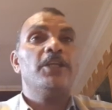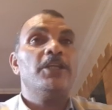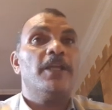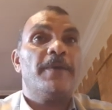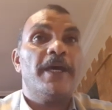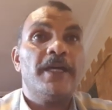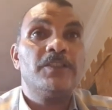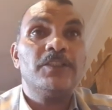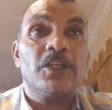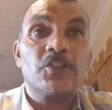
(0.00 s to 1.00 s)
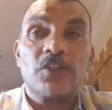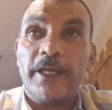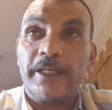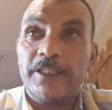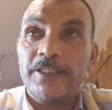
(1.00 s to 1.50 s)
النبات
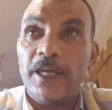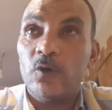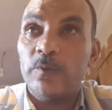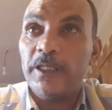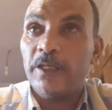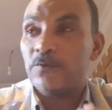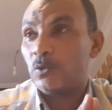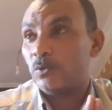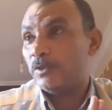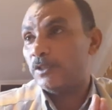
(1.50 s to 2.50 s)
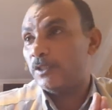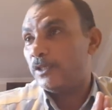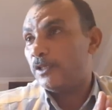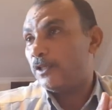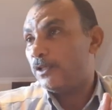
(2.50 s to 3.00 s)
يصنع غذاءه بنفسه
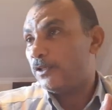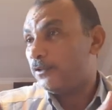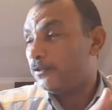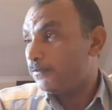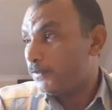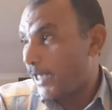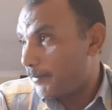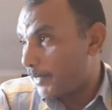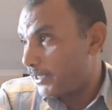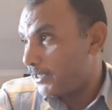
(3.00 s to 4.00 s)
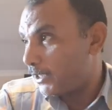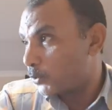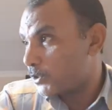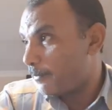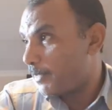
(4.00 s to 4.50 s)
في عمليه
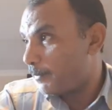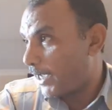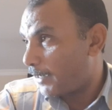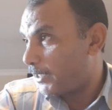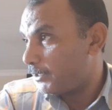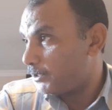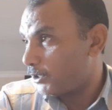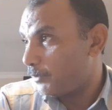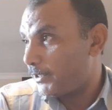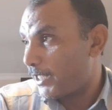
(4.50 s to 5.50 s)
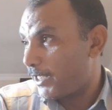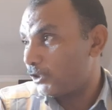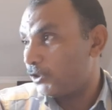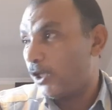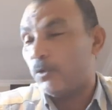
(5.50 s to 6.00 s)
تسمى بعمليه البناء
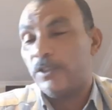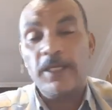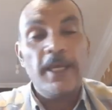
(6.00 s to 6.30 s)
الضوئي